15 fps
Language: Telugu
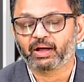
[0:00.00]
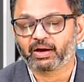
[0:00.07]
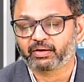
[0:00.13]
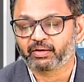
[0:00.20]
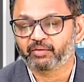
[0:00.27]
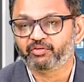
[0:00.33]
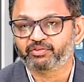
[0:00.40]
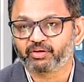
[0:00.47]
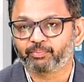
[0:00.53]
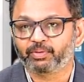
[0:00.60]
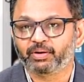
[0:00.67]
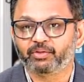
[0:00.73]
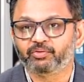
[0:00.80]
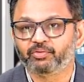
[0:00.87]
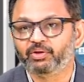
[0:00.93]
డాక్టర్ ఏమో
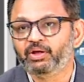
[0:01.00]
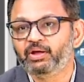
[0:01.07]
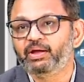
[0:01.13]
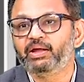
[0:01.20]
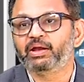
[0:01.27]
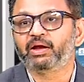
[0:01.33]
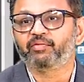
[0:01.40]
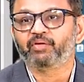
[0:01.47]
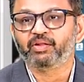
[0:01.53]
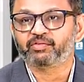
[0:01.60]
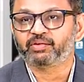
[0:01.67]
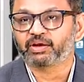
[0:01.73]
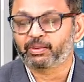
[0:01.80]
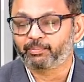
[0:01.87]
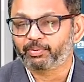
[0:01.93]
చెప్పలేదు ఇలాంటి వెయిన్స్
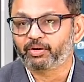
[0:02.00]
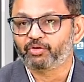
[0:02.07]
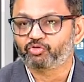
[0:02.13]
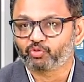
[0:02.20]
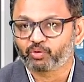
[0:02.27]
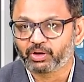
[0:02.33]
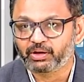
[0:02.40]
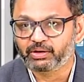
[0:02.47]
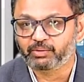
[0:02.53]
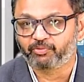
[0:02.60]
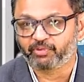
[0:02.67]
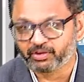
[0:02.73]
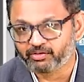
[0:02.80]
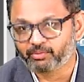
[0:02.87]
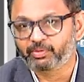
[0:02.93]
నాకు ఎప్పటి నుంచి ఉన్నాయి
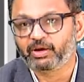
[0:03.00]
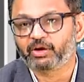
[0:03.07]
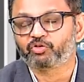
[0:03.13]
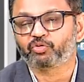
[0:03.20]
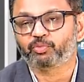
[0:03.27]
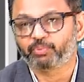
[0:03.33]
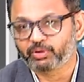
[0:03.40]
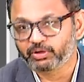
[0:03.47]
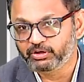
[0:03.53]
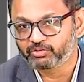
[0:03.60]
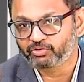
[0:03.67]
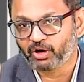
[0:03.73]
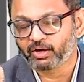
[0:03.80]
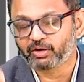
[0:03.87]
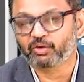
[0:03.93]
ఫర్ ఎగ్జాంపుల్ ఈ
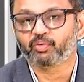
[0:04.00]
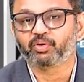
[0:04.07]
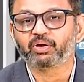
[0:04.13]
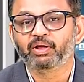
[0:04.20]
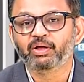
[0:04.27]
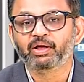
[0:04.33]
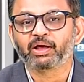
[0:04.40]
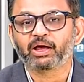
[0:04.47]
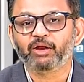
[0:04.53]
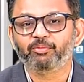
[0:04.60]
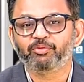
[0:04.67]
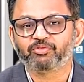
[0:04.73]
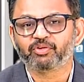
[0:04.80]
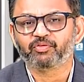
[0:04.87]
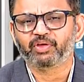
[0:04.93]
షార్ట్లో
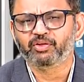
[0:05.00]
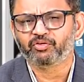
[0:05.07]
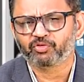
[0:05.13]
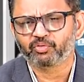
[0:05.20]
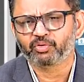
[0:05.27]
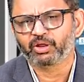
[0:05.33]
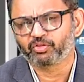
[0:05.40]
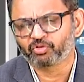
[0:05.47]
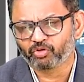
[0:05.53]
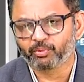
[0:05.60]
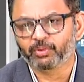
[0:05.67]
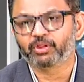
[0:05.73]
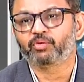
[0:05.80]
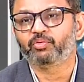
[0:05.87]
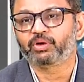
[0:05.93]
కనిపిస్తున్న వెయిన్స్ hmm.
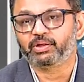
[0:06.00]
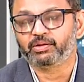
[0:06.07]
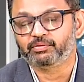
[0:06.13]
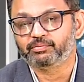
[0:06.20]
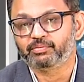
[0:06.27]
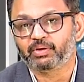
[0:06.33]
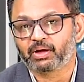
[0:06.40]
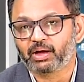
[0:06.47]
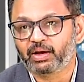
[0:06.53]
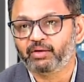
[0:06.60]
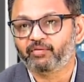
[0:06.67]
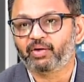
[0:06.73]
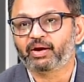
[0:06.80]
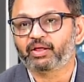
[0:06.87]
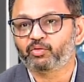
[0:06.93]
మందికి ఉంటాయి కానీ
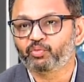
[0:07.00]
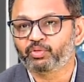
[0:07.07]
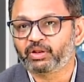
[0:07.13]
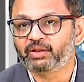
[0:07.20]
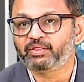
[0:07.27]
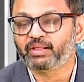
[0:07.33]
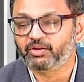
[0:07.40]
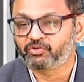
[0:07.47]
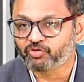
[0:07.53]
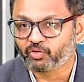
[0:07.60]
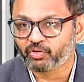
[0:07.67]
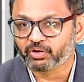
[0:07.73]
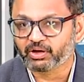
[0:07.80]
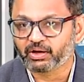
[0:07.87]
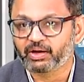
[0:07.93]
వాళ్ళకి ఉందని
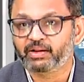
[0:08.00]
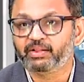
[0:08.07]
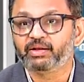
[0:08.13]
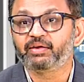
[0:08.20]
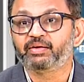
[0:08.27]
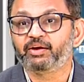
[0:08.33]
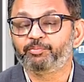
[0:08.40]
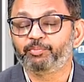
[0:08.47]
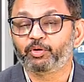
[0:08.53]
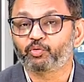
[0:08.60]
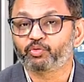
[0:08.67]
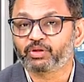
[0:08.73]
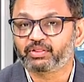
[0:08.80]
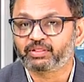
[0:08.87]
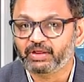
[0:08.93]
తెలుసుకోవటం కానీ దీని ట్రీట్మెంట్
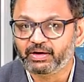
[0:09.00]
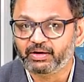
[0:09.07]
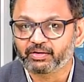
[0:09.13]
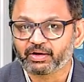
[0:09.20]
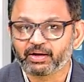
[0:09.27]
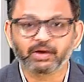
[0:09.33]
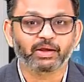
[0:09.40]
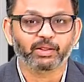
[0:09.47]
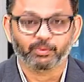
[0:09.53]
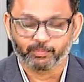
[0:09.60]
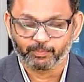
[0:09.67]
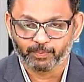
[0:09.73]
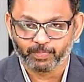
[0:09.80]
ఉందని తెలియటం కానీ లేదు